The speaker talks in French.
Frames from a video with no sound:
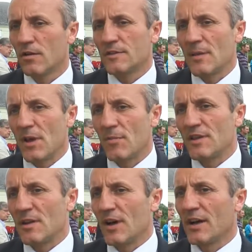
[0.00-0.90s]
ça permet
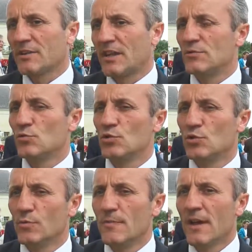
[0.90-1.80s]
d'avoir un trait
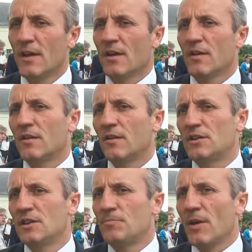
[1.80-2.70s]
d'union
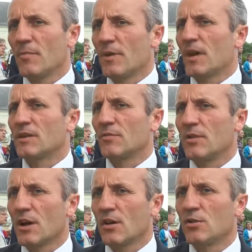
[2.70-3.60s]
qui permet
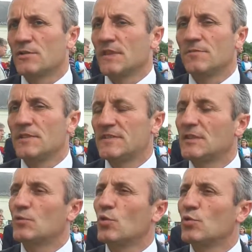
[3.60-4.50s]
d'avoir cette
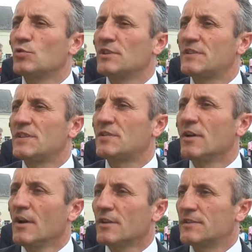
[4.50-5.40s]
visite troglodytique
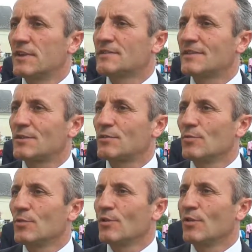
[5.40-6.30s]
qui est
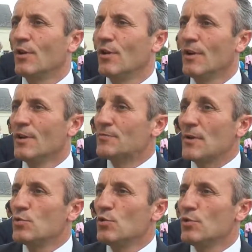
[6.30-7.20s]
strictement
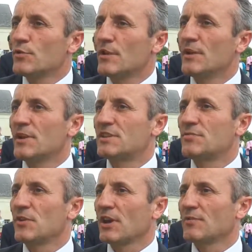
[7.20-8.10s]
fabuleuse et qui
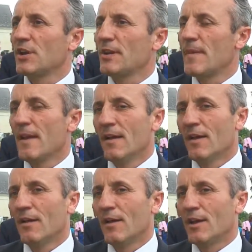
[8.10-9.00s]
fait rêver.
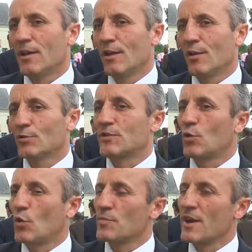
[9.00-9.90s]
et on sait
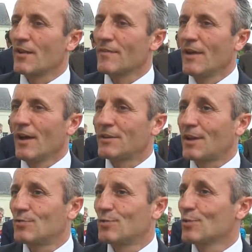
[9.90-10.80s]
ô combien un
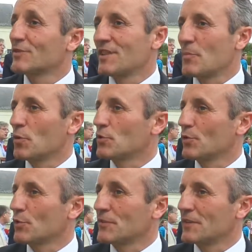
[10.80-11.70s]
trait d'union c'est
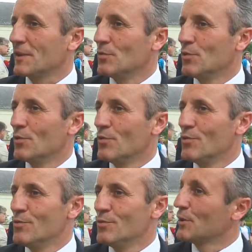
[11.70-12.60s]
important dans certains mots
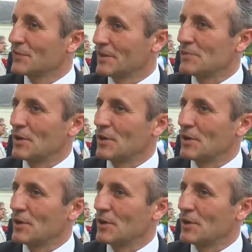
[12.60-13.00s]
ou dans certaines